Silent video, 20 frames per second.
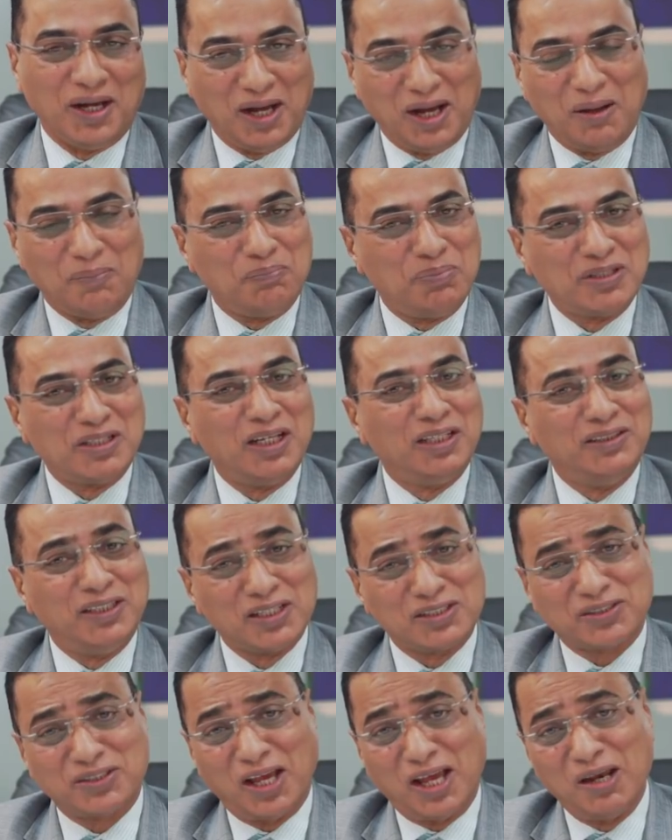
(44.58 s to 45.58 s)
आप पिछले
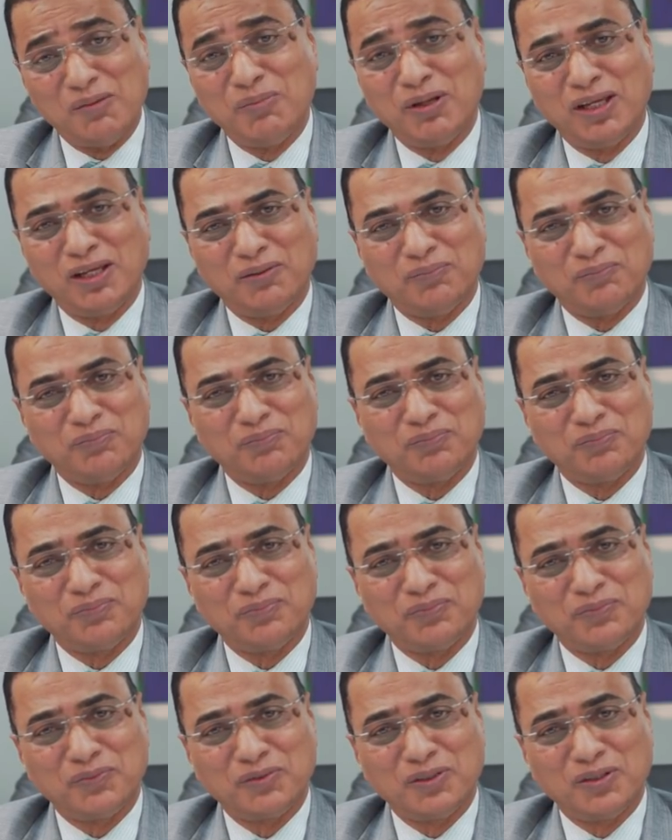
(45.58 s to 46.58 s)
दस साल में
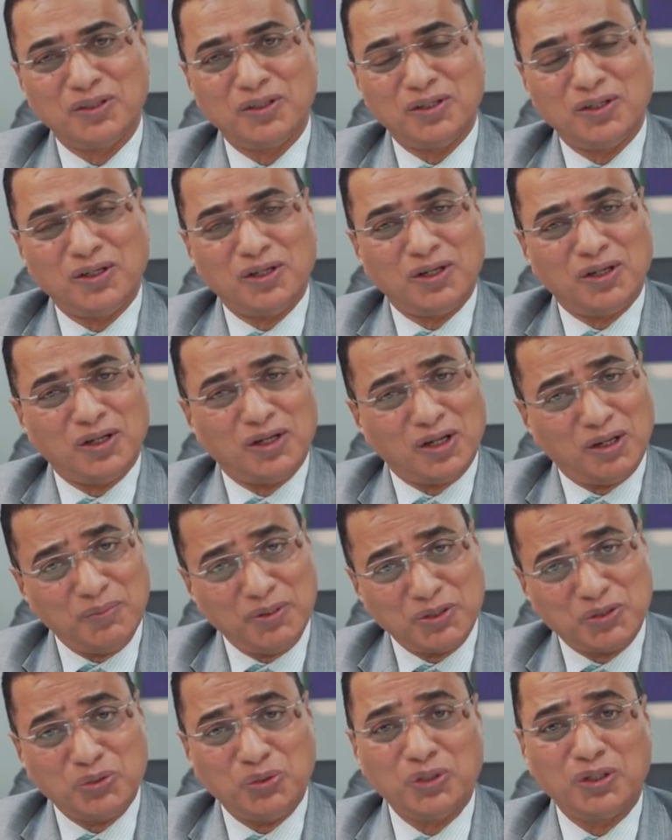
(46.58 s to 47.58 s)

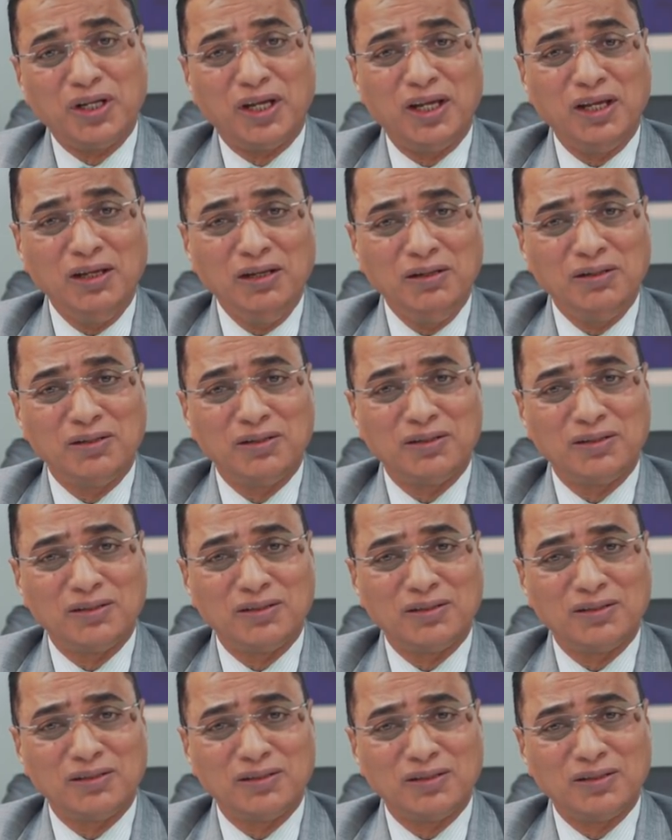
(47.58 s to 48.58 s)
हमें जुड़ गए
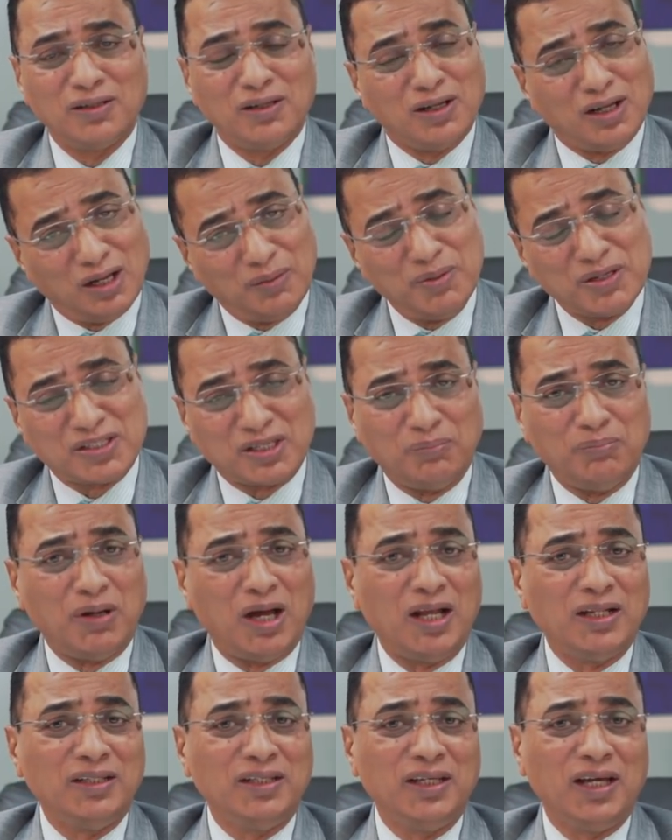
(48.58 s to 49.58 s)
हमें
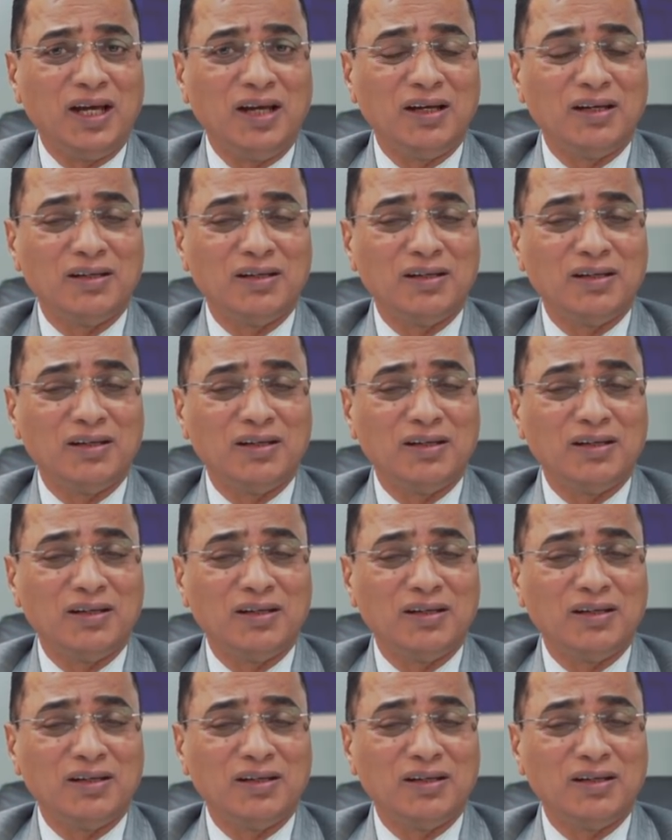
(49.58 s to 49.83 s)
सम्मान दिया